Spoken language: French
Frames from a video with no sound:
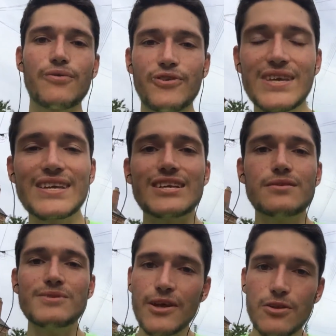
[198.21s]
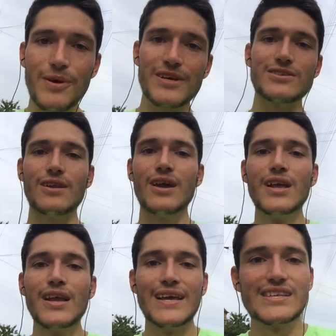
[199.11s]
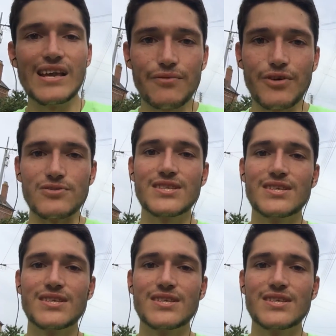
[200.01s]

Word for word: fuck à 7 milliards de personnes et qui avance,